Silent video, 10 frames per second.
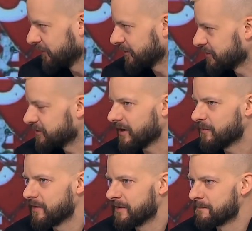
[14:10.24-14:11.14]
No właśnie, czy
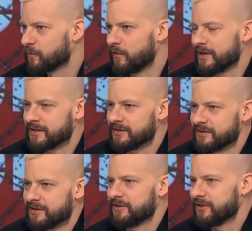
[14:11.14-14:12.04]
jakby uważasz,
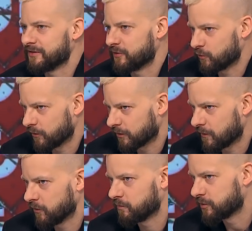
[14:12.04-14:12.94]
że te czasy jakoś
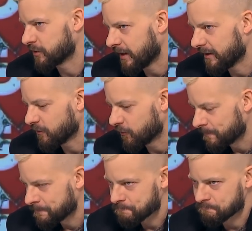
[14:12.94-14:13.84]
wyjątkowo sprzyjają,
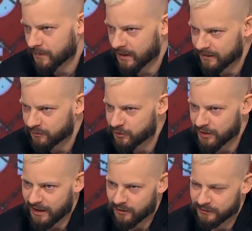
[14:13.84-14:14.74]
mm,
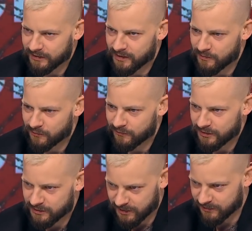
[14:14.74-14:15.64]
sprzyjają takiemu
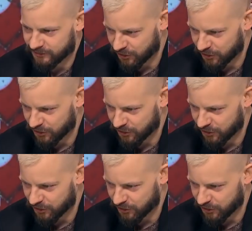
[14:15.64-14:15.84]
właśnie